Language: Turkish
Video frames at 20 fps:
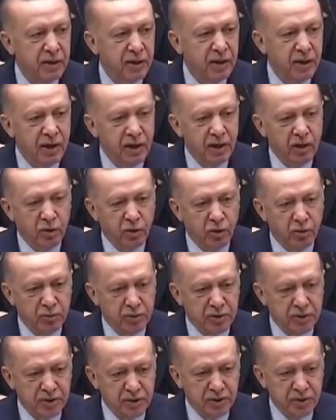hayırlı
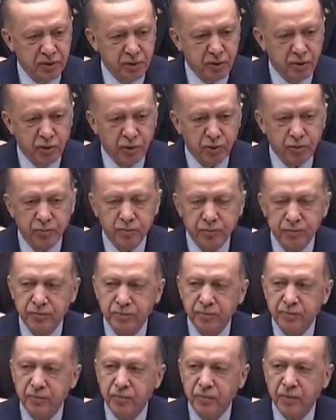olmasını diliyorum
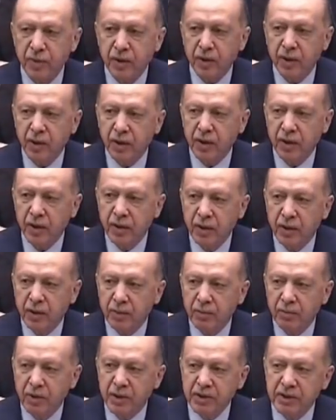
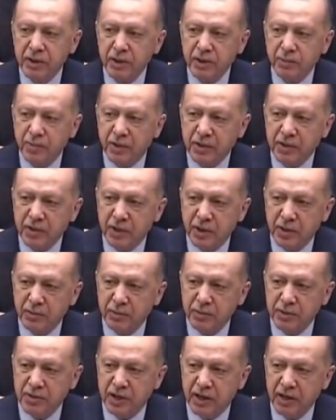meclis
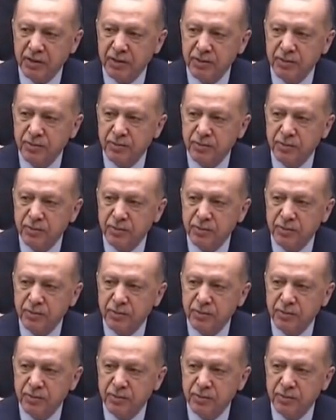başkanımızdan